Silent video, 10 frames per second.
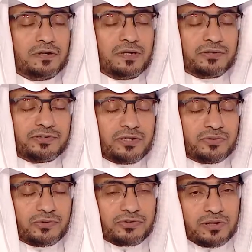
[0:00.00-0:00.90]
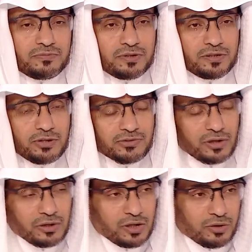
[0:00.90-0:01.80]
عليه الصلاة والسلام النبي
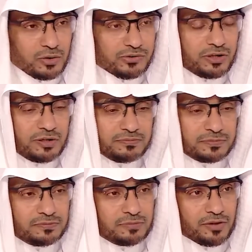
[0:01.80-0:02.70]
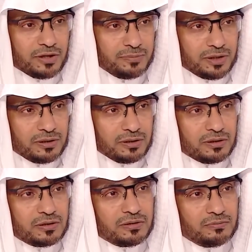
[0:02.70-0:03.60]
صلى الله عليه وسلم مضى
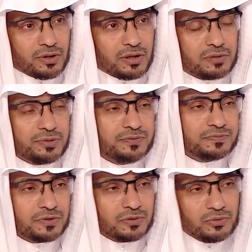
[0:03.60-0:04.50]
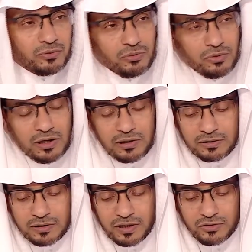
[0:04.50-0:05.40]
بالركب
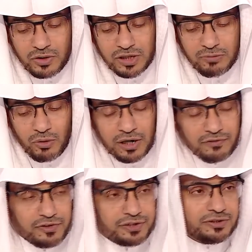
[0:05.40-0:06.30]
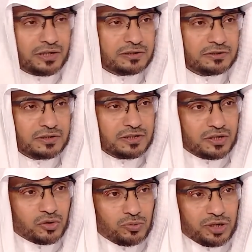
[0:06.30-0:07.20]
وكانت هناك مواقف عدة
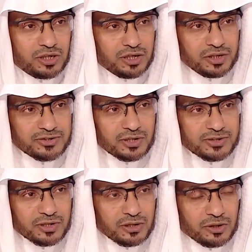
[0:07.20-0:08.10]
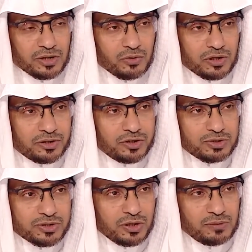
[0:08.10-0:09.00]
قبيل أن يصل صلى الله عليه
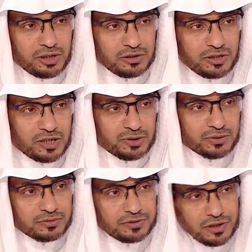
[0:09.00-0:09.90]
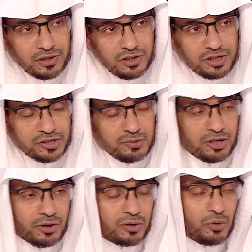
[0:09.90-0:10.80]
وسلم إلى بدر عند
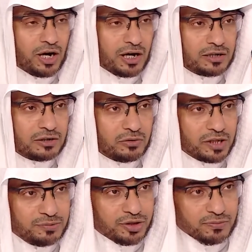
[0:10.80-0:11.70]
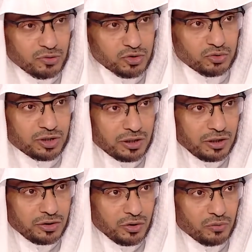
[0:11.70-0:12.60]
بئر الروحاء وهي بئر موجودة إلى
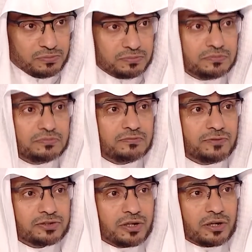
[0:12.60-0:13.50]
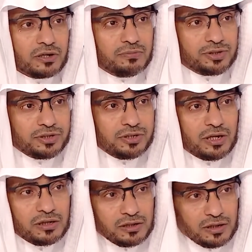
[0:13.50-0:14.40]
اليوم في طريق
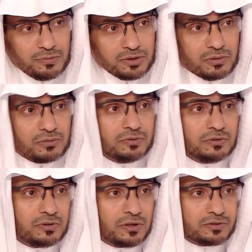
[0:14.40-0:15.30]
المدينة إلى بدر على